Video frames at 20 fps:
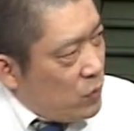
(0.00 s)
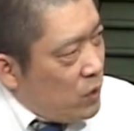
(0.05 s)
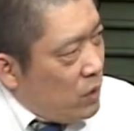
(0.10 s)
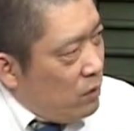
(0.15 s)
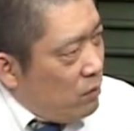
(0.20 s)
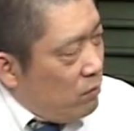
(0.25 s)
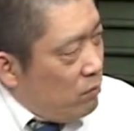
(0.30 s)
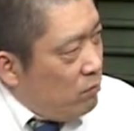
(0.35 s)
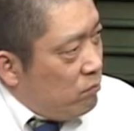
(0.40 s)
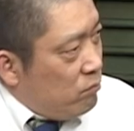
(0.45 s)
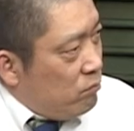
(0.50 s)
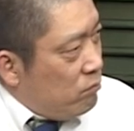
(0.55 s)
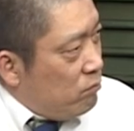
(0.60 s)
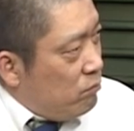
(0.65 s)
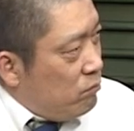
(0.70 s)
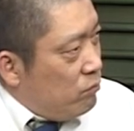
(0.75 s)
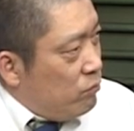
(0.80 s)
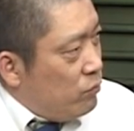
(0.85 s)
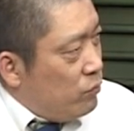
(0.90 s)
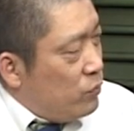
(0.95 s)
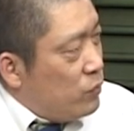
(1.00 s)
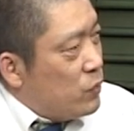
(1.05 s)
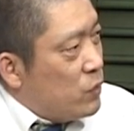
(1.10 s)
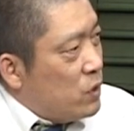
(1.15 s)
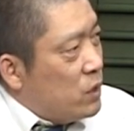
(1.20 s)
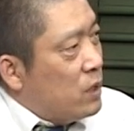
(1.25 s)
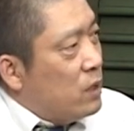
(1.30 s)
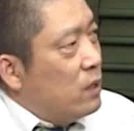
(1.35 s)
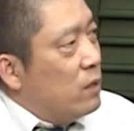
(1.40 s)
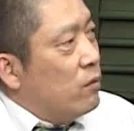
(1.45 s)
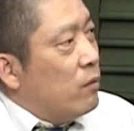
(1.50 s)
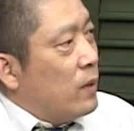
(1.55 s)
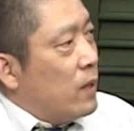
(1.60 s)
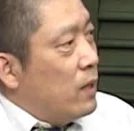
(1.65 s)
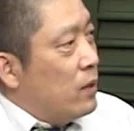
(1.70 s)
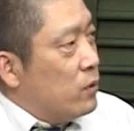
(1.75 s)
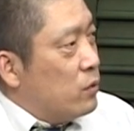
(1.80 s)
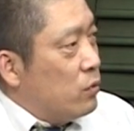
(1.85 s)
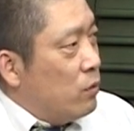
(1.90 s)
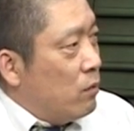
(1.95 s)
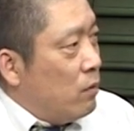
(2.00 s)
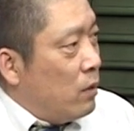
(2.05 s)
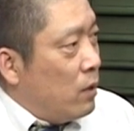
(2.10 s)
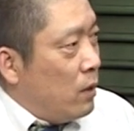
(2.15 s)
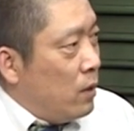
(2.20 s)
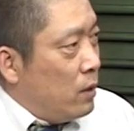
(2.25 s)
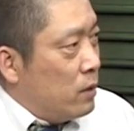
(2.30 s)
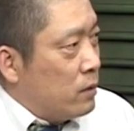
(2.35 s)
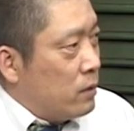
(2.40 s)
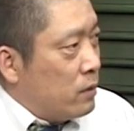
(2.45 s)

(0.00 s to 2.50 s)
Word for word: 济上、政治上，一个我刚刚说过了，就